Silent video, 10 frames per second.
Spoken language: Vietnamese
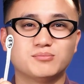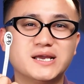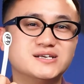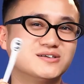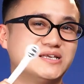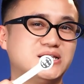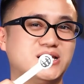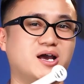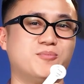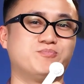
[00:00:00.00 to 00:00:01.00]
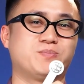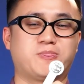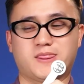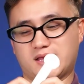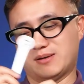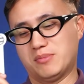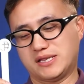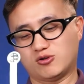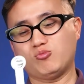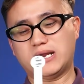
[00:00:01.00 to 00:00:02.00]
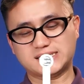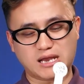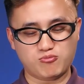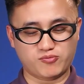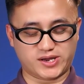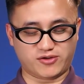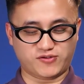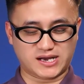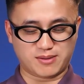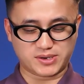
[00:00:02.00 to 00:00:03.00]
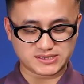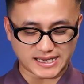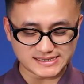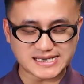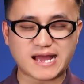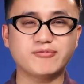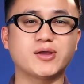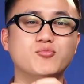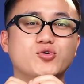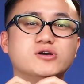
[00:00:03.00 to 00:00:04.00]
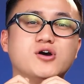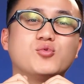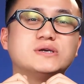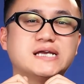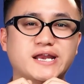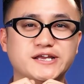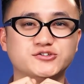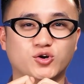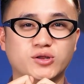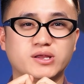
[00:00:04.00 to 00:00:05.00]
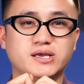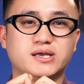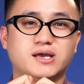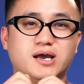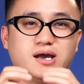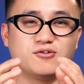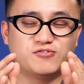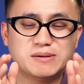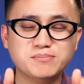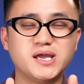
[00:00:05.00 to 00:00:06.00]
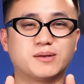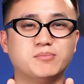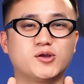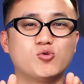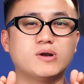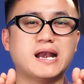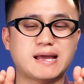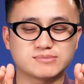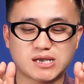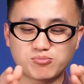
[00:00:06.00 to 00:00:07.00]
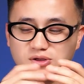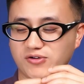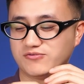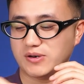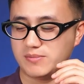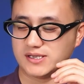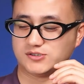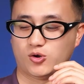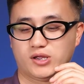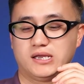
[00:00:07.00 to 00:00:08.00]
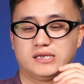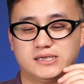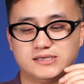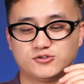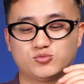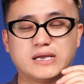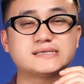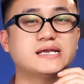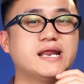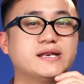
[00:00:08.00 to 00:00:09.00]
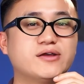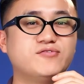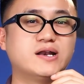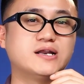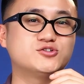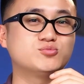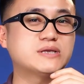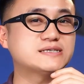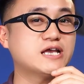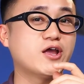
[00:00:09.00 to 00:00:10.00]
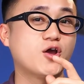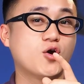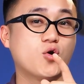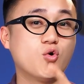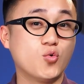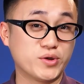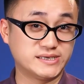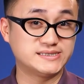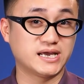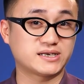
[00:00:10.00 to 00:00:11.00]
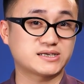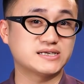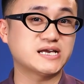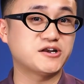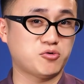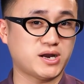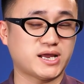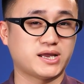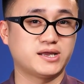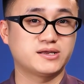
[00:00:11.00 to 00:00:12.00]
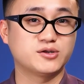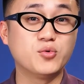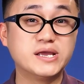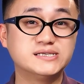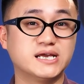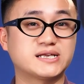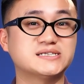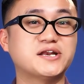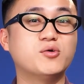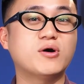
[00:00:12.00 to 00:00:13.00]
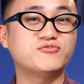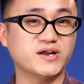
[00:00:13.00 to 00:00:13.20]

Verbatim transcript: bây giờ thì um, mình cũng đã xong về cái phần là mình đánh giá về cái mùi hương của chai này rồi à, phân biệt mình cũng đã làm xong cái phần phân biệt rồi bây giờ chúng ta sẽ đến cái phần là chúng ta sẽ hủy diệt cái chai nước hoa này hủy diệt cái chai nước hoa